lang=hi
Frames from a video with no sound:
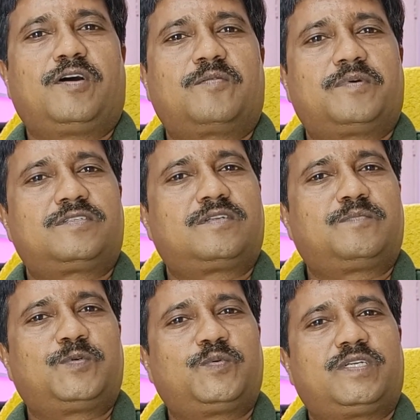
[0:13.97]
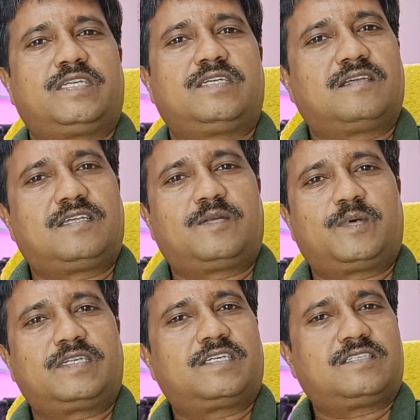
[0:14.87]
ब्लॉकबस्टर मूवी गदर
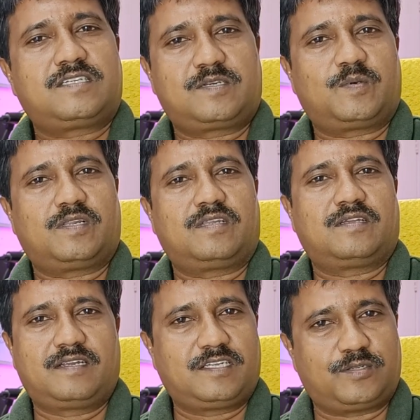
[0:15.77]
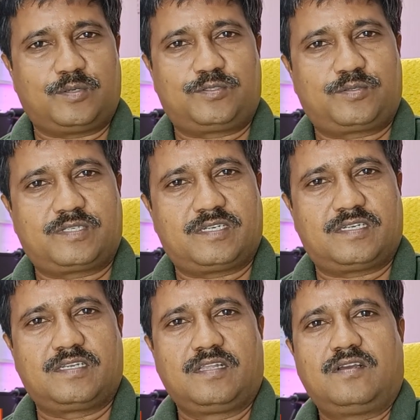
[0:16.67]
वन की सीक्वल रिलीज हो चुकी
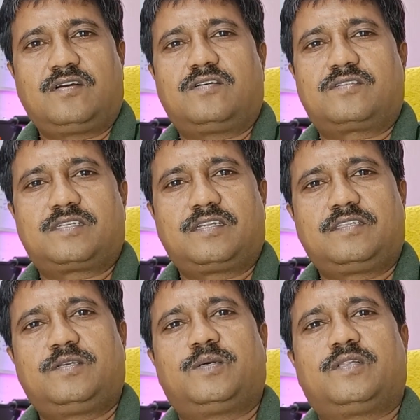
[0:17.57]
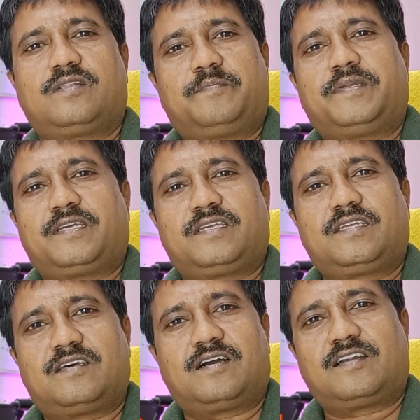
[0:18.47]
है और सनी देओल अपनी
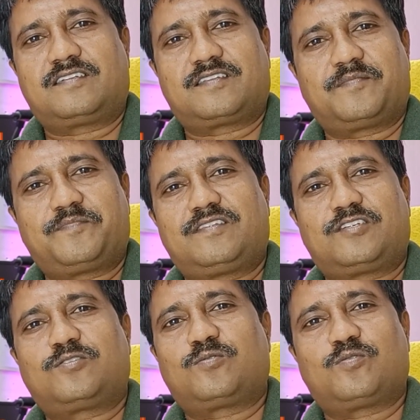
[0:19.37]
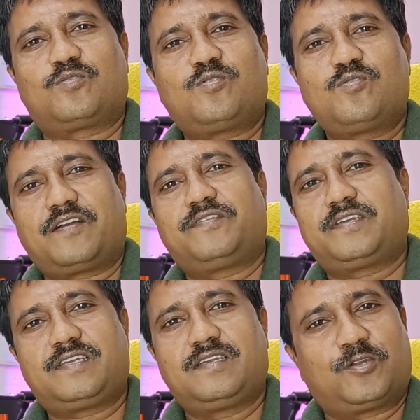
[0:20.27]
दहाड़ से दर्शकों को
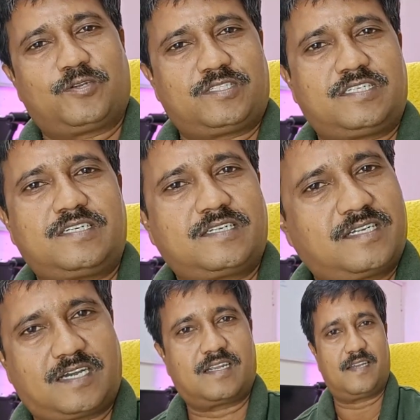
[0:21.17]
काफी मनोरंजन कर